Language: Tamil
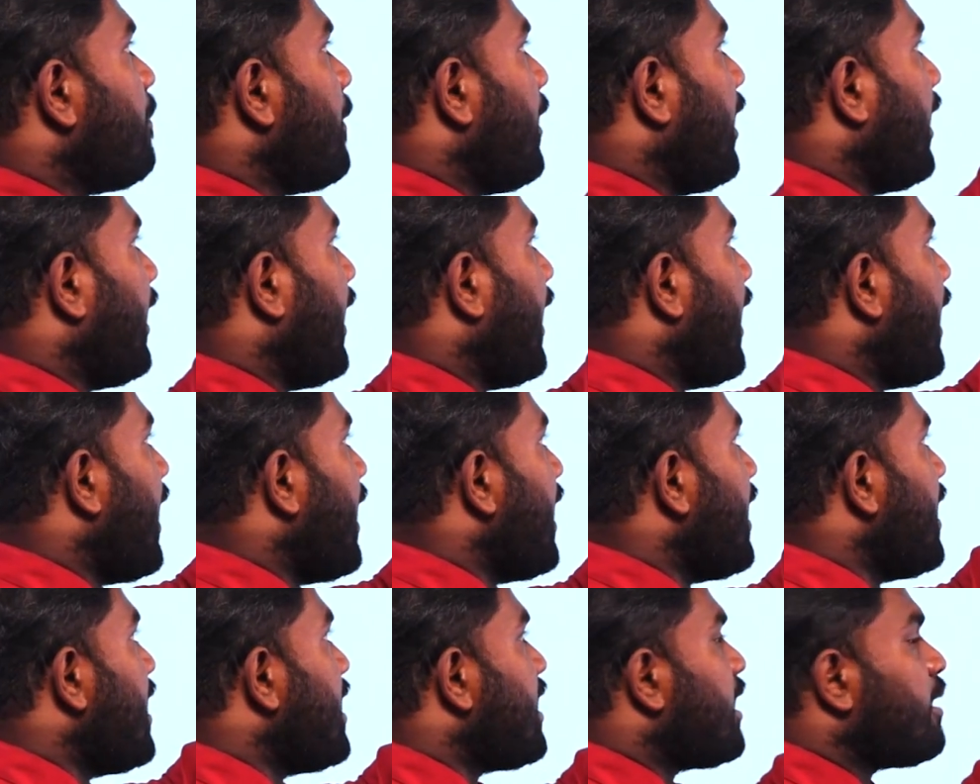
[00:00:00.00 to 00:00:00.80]
அப்போ
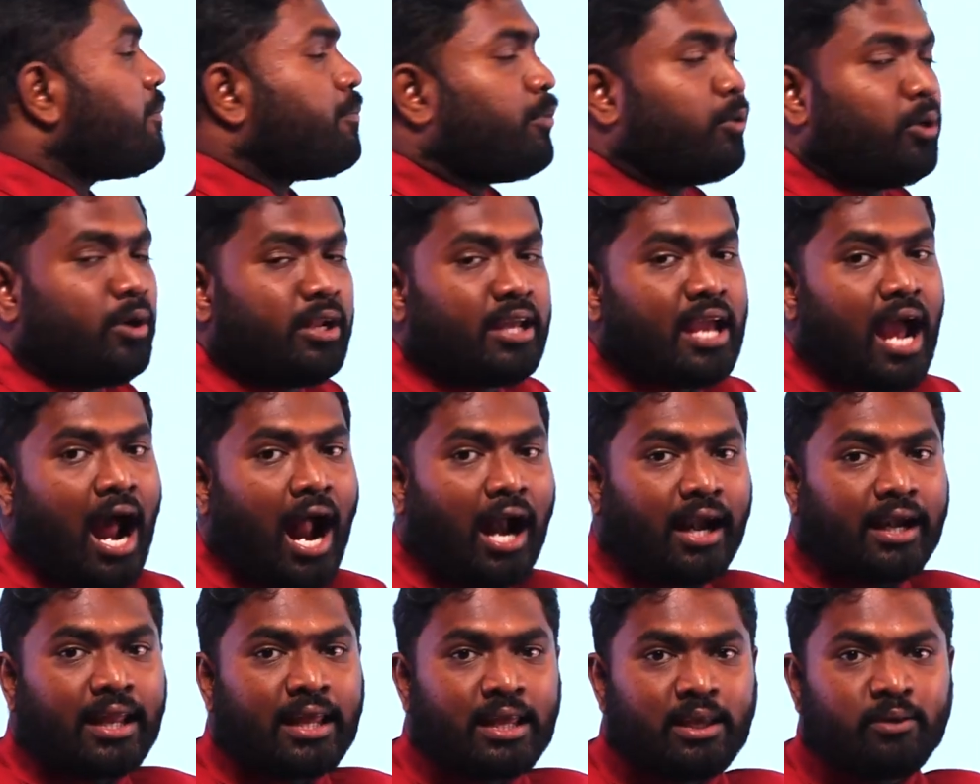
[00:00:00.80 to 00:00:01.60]
ஏன்ற புள்ளியை
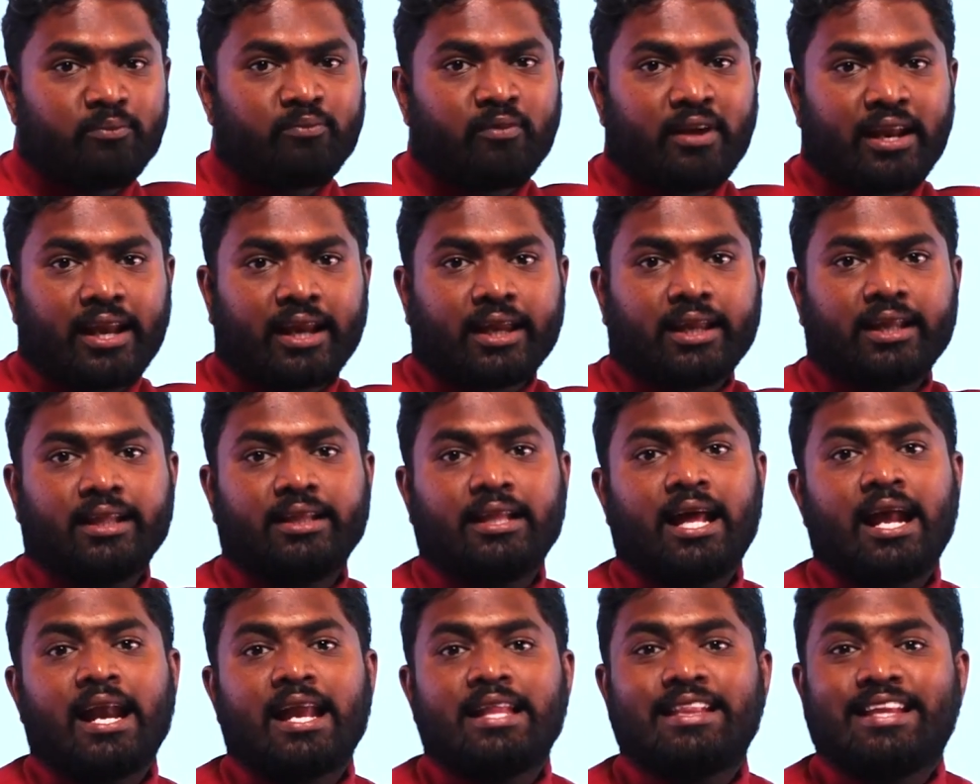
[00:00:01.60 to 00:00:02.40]
அடையும்
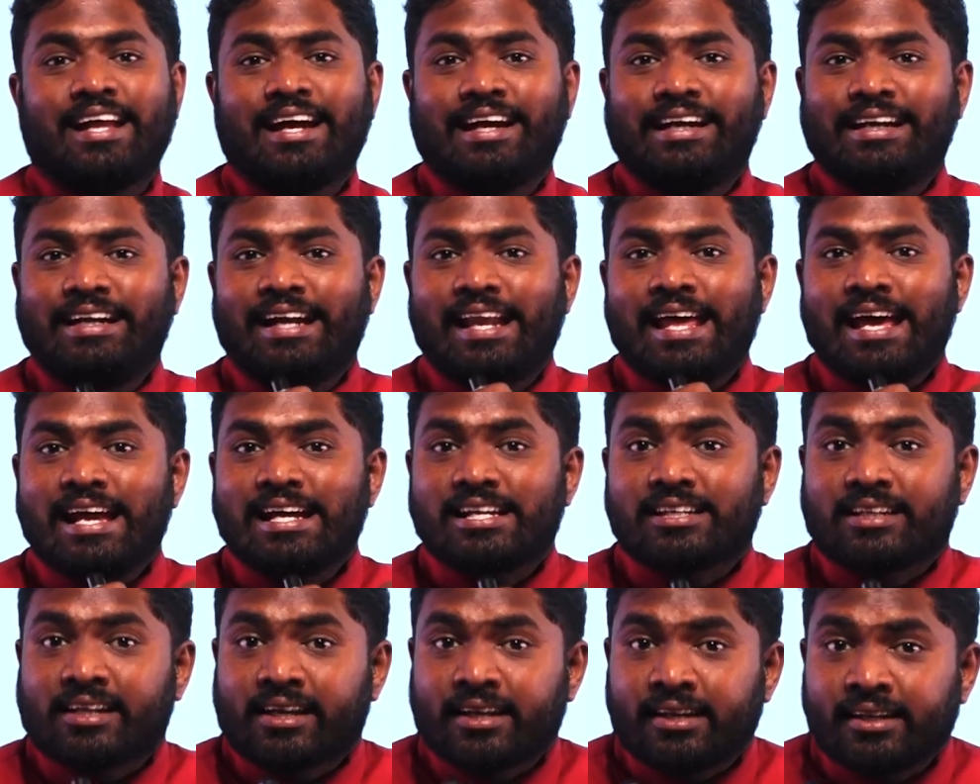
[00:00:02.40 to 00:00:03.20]
வரைக்கும் தான் அந்த இலை
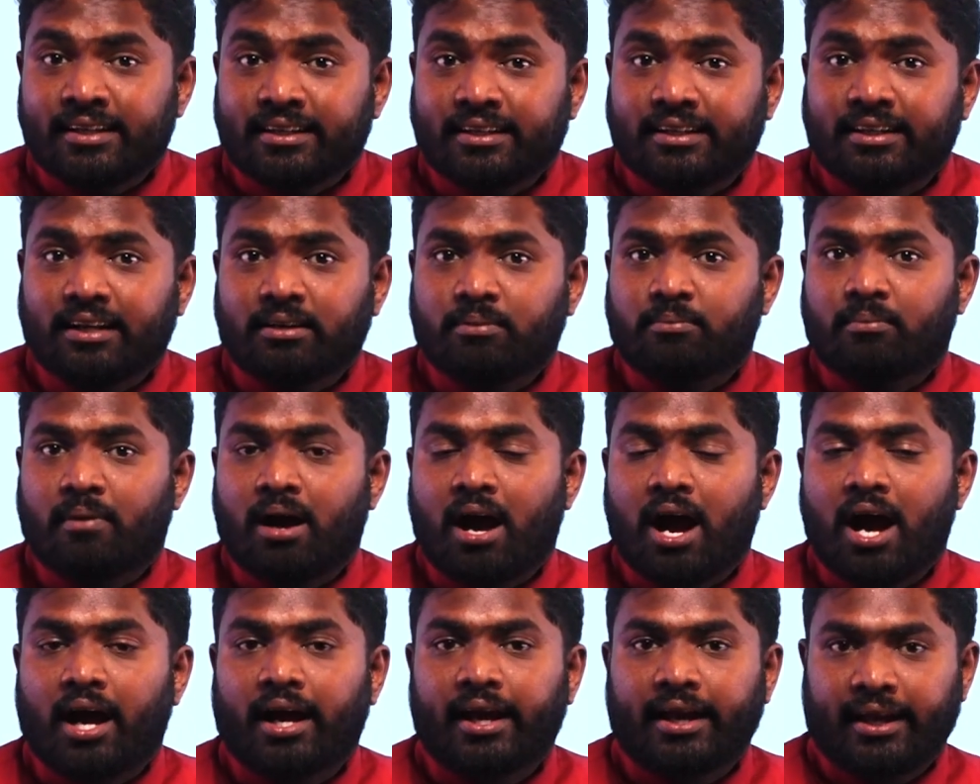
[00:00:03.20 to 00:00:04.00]

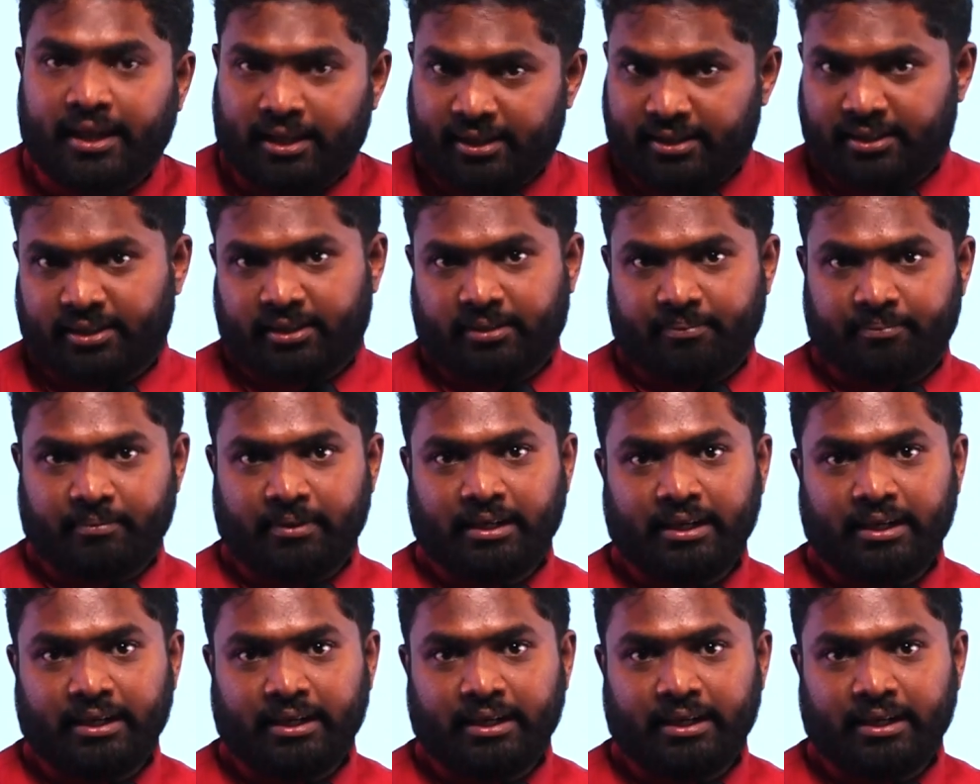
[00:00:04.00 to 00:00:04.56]
இறுக்கமாக இருக்கும்